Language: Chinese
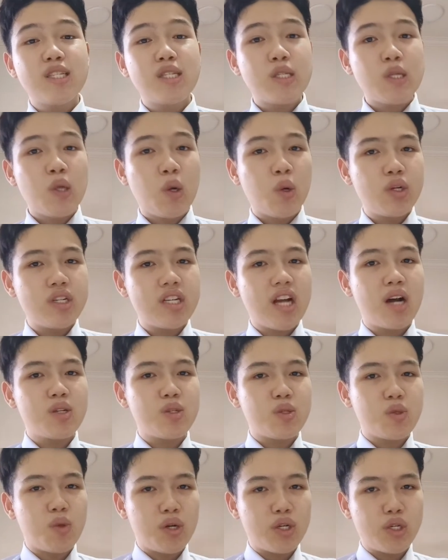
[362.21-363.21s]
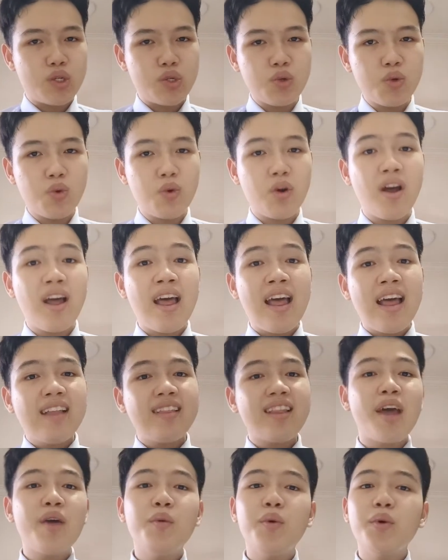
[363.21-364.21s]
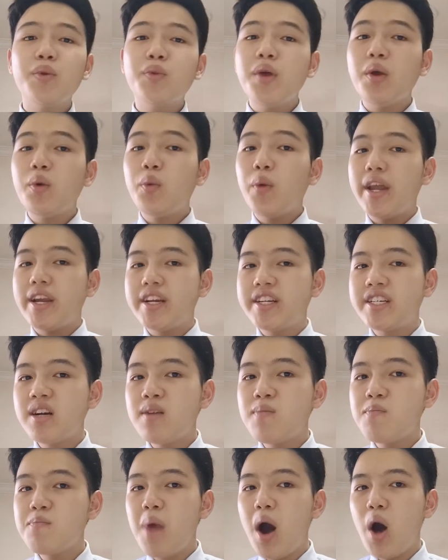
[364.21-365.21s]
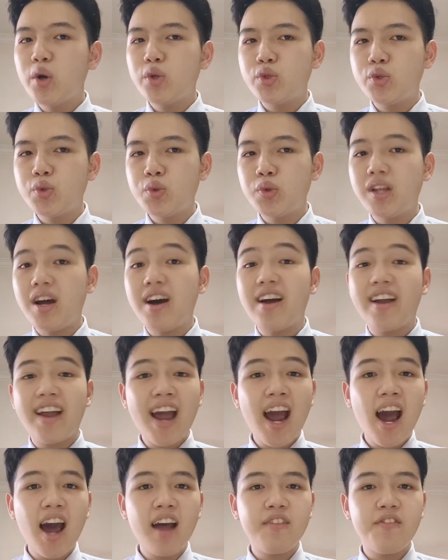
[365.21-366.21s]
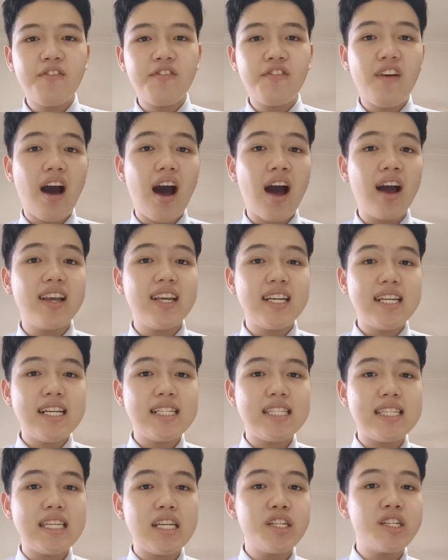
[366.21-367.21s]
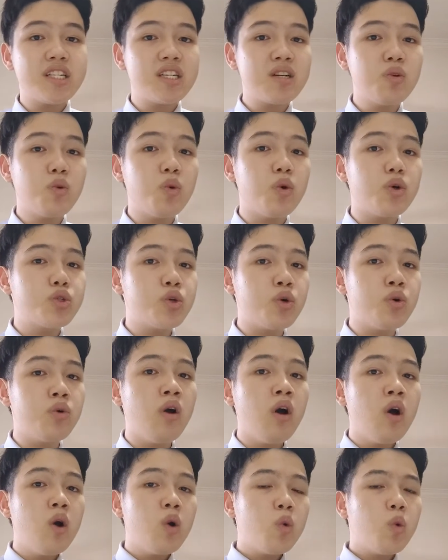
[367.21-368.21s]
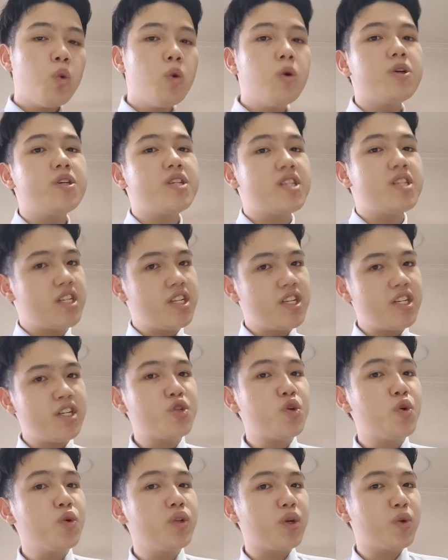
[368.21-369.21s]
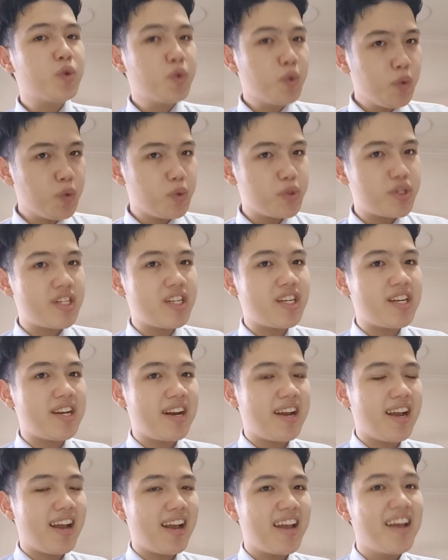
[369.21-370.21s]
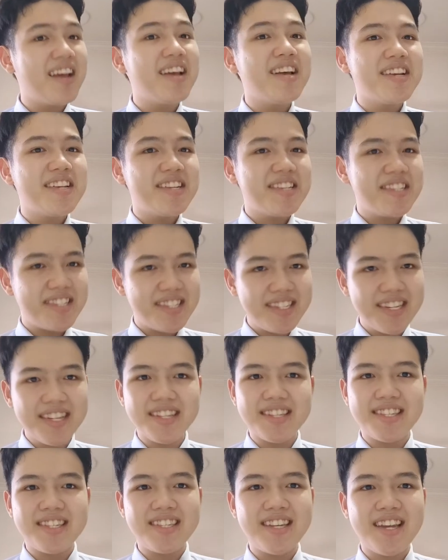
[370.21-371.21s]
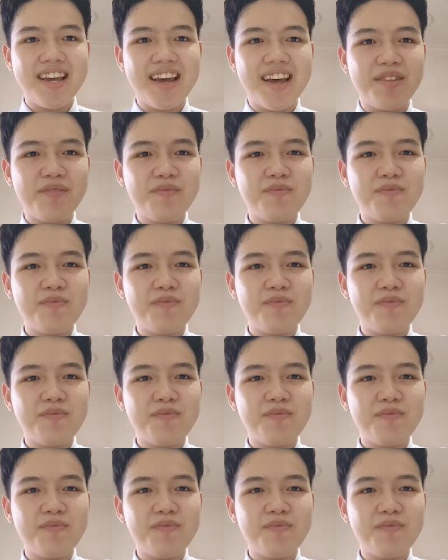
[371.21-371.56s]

综上所述，乃我对尾生抱柱的看法以及生活中或时事中的故事。谢谢。